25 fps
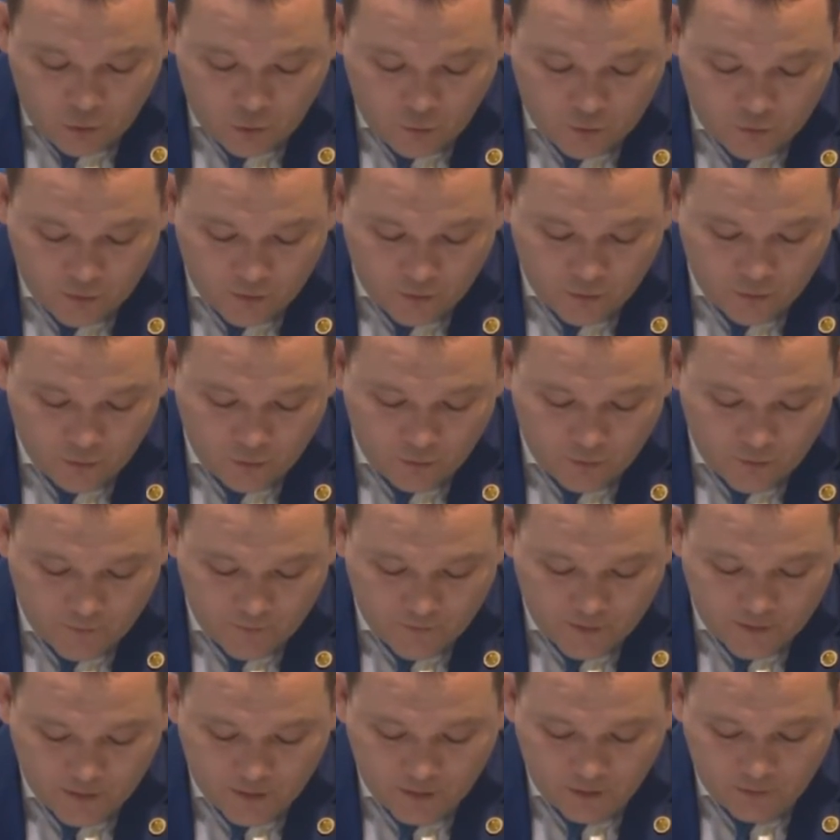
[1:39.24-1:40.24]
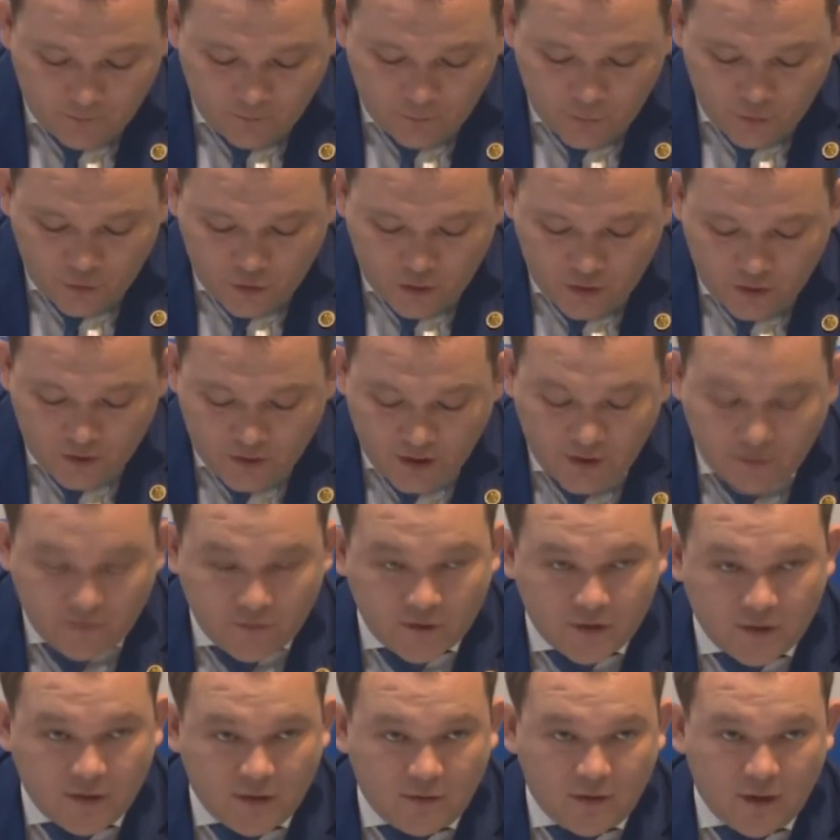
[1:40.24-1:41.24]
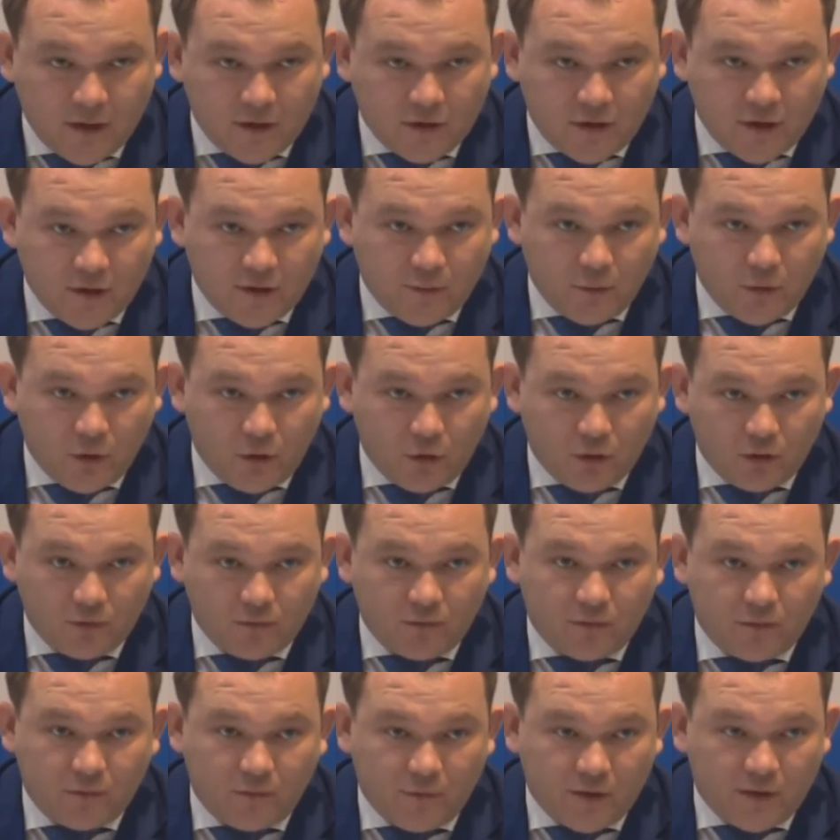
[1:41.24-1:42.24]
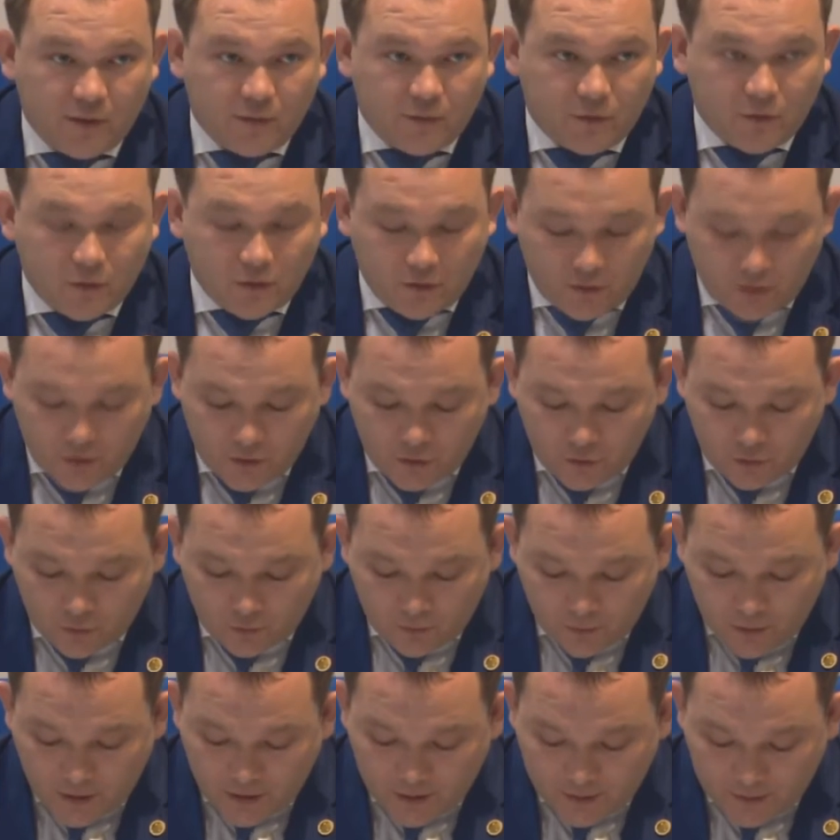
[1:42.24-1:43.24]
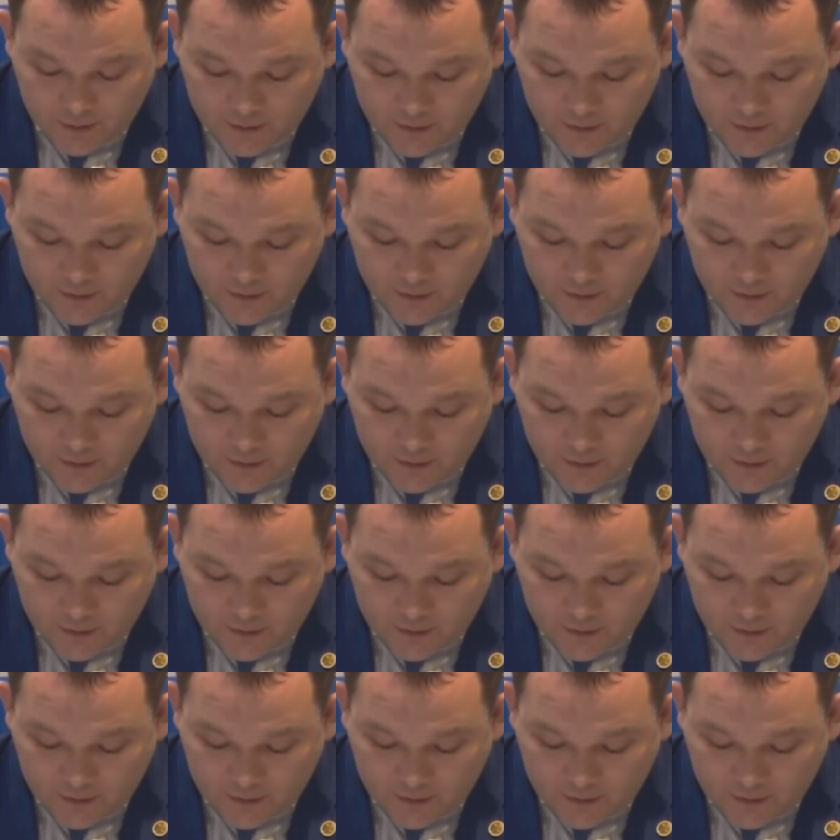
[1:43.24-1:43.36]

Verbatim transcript: Общая сумма взысканного в бюджет штраф составляет 6 миллионов 800 тысяч рублей.